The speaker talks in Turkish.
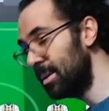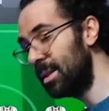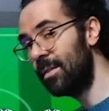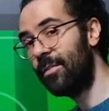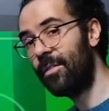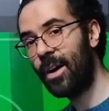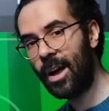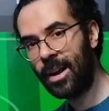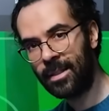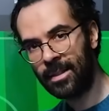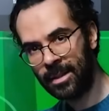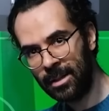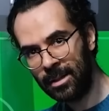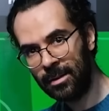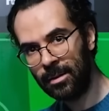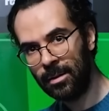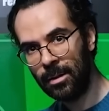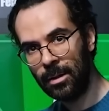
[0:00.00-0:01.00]
bir de
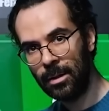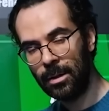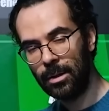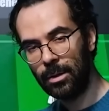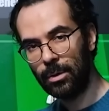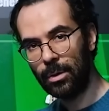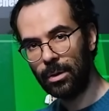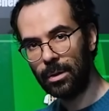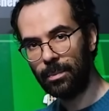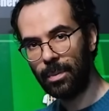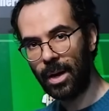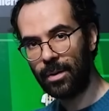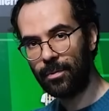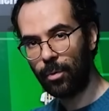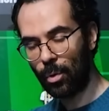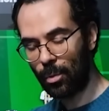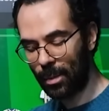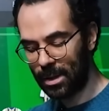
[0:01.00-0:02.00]
Ferdi'nin e,
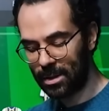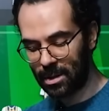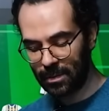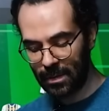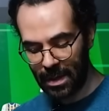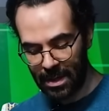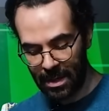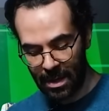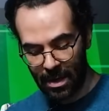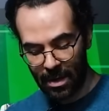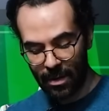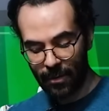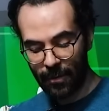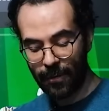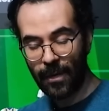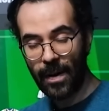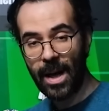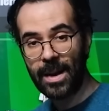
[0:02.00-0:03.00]
performansı var.
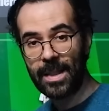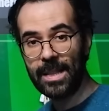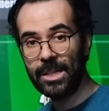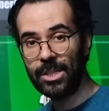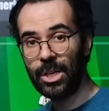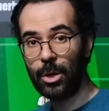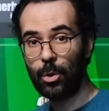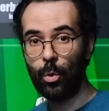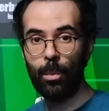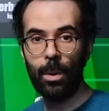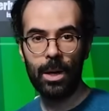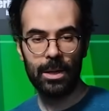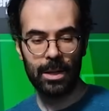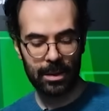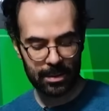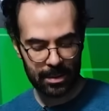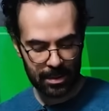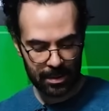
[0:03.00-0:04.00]
Ferdi Ceko
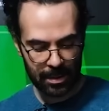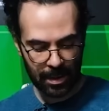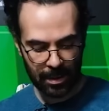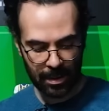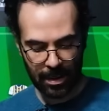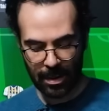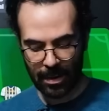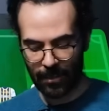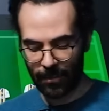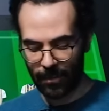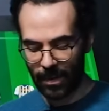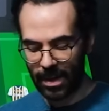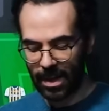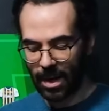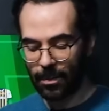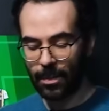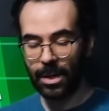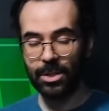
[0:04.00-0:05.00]
bağlantısından da
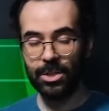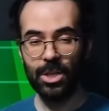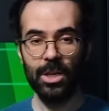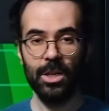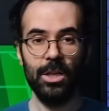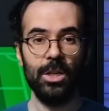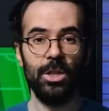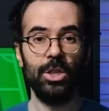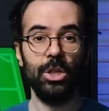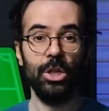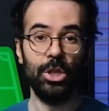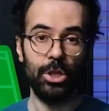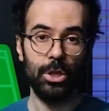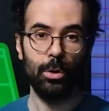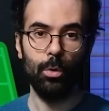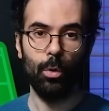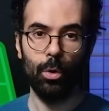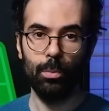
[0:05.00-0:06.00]
Fenerbahçe
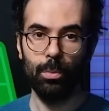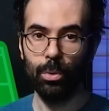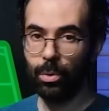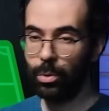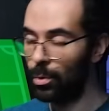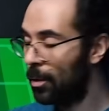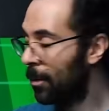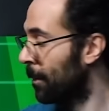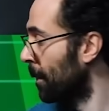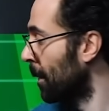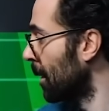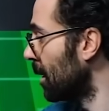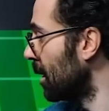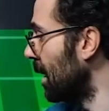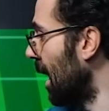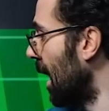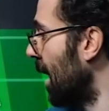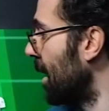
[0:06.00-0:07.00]
2 gol buldu.
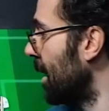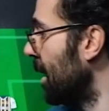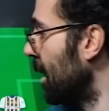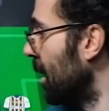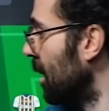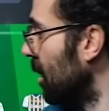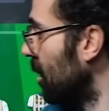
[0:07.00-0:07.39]
Yani